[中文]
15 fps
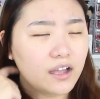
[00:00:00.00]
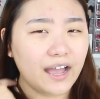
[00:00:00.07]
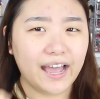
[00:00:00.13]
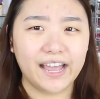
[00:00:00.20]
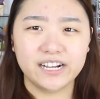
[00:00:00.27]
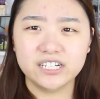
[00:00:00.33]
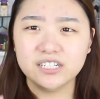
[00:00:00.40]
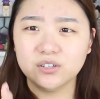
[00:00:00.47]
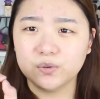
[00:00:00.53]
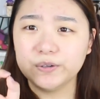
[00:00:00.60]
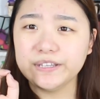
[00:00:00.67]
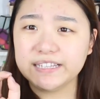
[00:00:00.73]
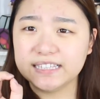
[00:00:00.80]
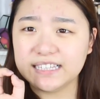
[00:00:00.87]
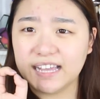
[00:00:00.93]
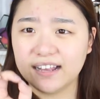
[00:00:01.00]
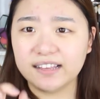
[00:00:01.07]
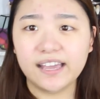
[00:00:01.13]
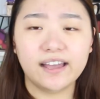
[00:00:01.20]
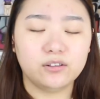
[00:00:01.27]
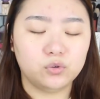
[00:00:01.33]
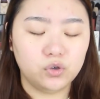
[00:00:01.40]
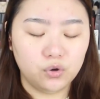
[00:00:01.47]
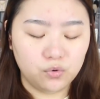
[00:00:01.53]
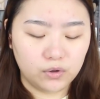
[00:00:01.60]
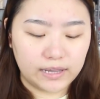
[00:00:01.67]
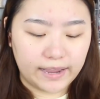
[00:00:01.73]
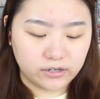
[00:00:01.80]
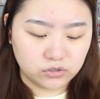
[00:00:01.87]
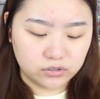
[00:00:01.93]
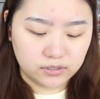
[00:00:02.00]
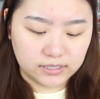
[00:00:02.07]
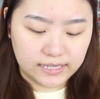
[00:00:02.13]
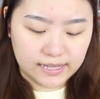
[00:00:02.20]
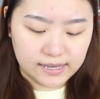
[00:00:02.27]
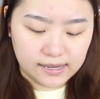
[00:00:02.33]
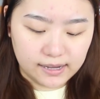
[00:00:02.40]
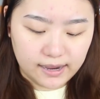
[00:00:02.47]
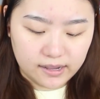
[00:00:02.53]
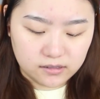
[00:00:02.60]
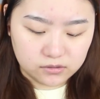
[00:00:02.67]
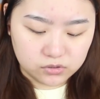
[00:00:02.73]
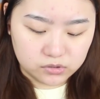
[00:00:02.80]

还是有一点点，对于我来说有一点点干的。